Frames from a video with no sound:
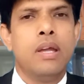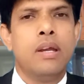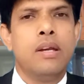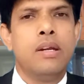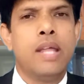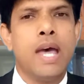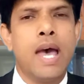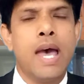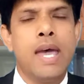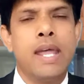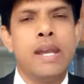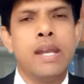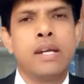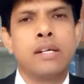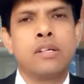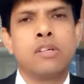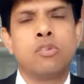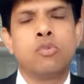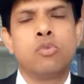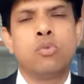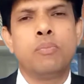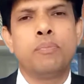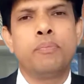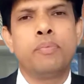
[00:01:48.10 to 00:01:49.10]
डायरेक्ट
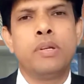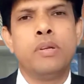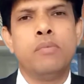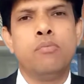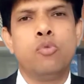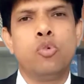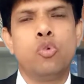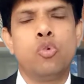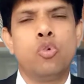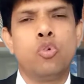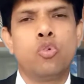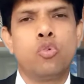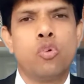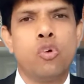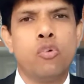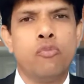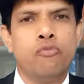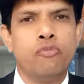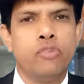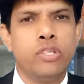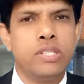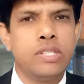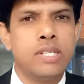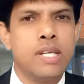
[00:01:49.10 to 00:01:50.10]
सुप्रीम कोर्ट को
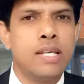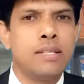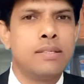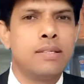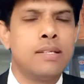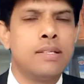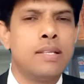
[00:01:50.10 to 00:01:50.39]
विशेष